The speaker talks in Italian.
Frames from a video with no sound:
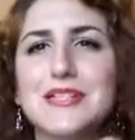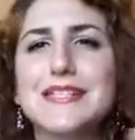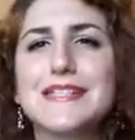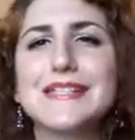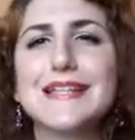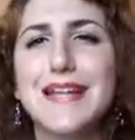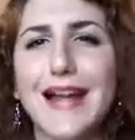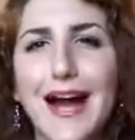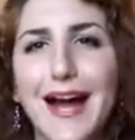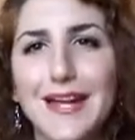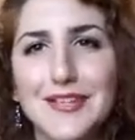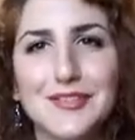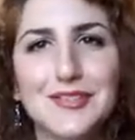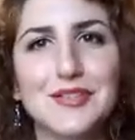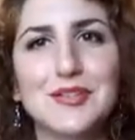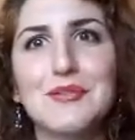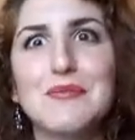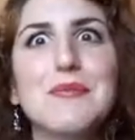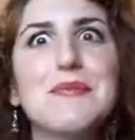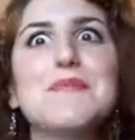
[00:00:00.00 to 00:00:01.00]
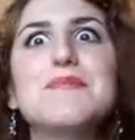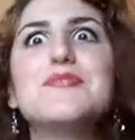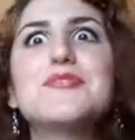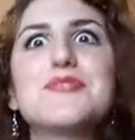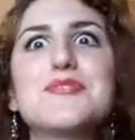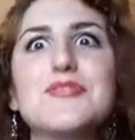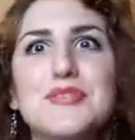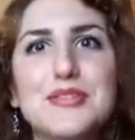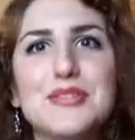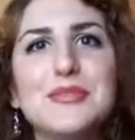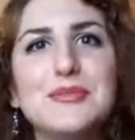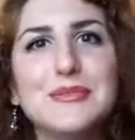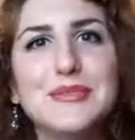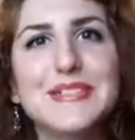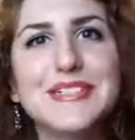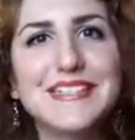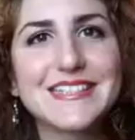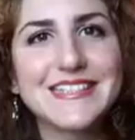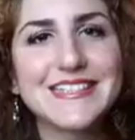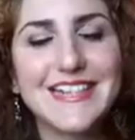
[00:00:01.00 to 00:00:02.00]
morsicato, come mi uscito
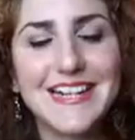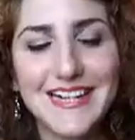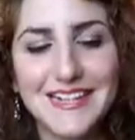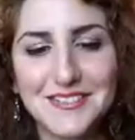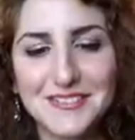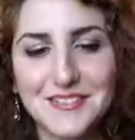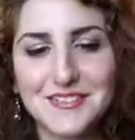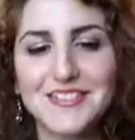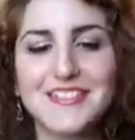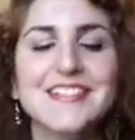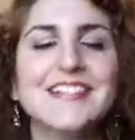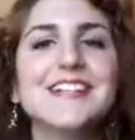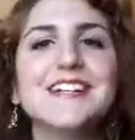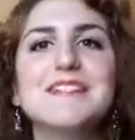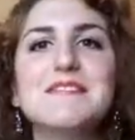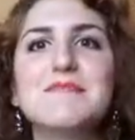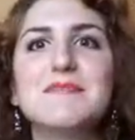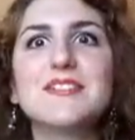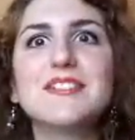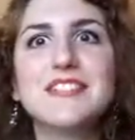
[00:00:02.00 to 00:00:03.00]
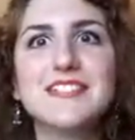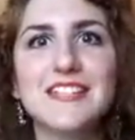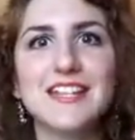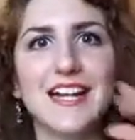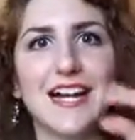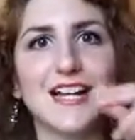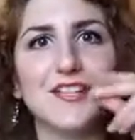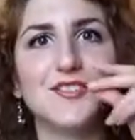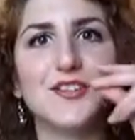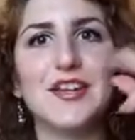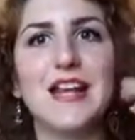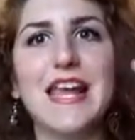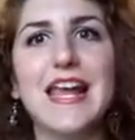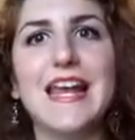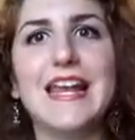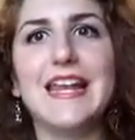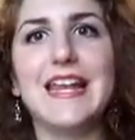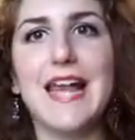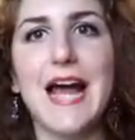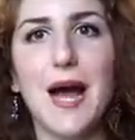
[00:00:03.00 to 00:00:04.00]
morsicato, morsicato
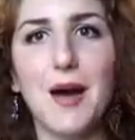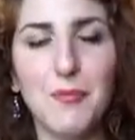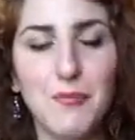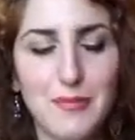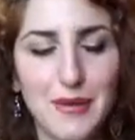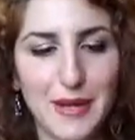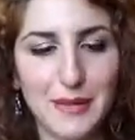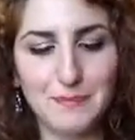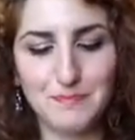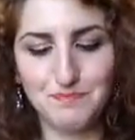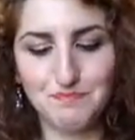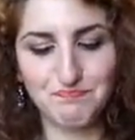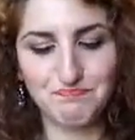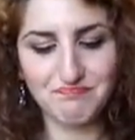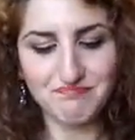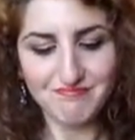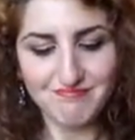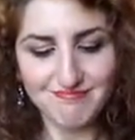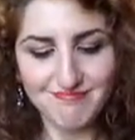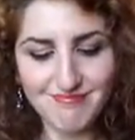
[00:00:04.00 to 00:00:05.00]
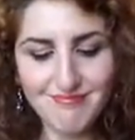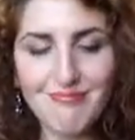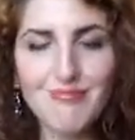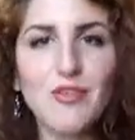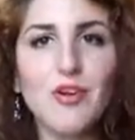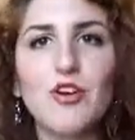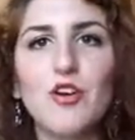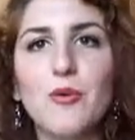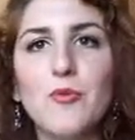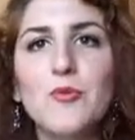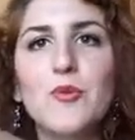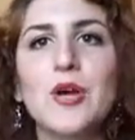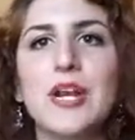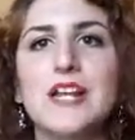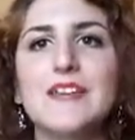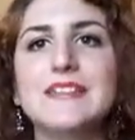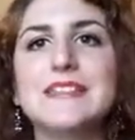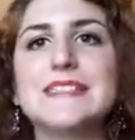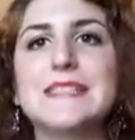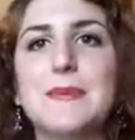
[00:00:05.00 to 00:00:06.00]
le, le labbra o
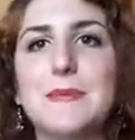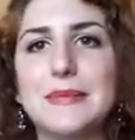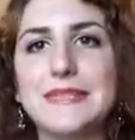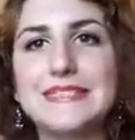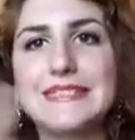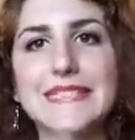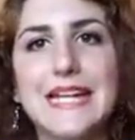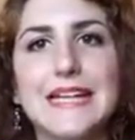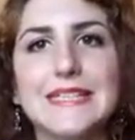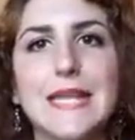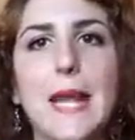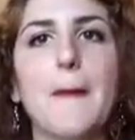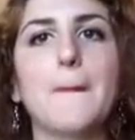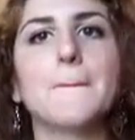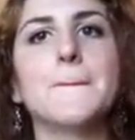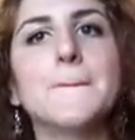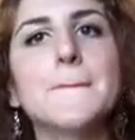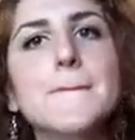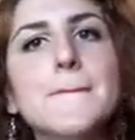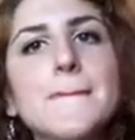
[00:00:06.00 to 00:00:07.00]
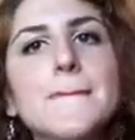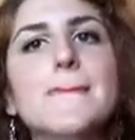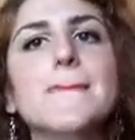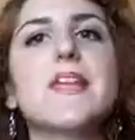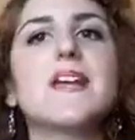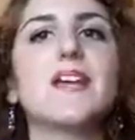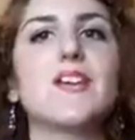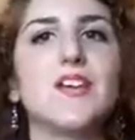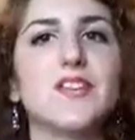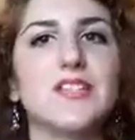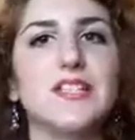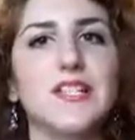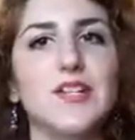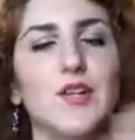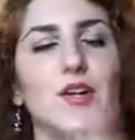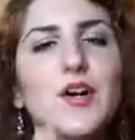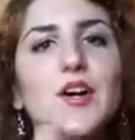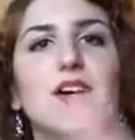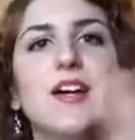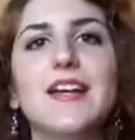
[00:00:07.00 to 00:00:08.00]
comunque le aveste passate così,
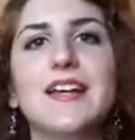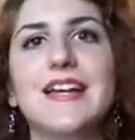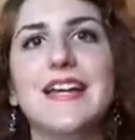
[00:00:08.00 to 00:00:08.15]
no?